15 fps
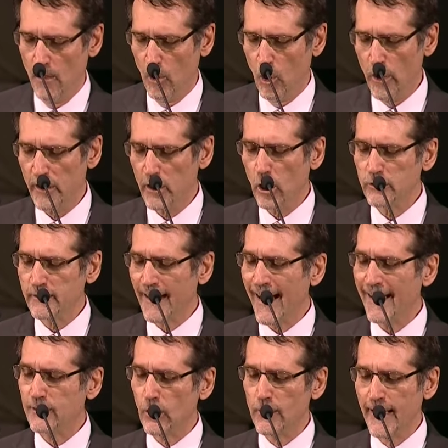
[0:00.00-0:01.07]
ho
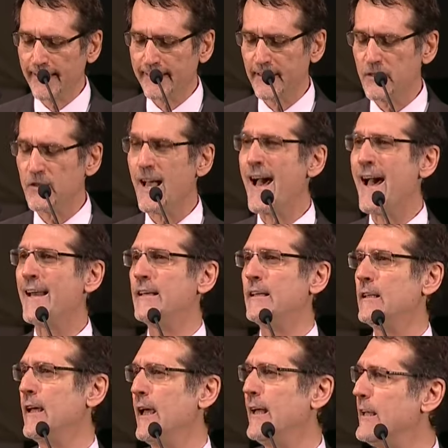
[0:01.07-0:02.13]
incontrato gli
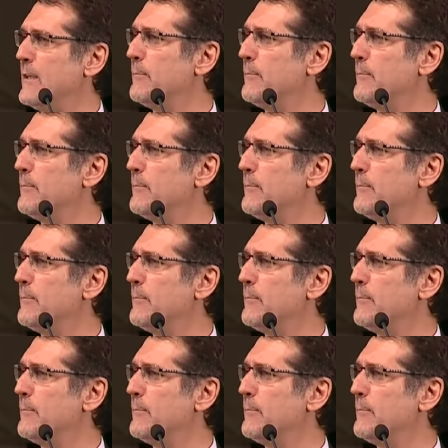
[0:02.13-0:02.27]
artigiani e gli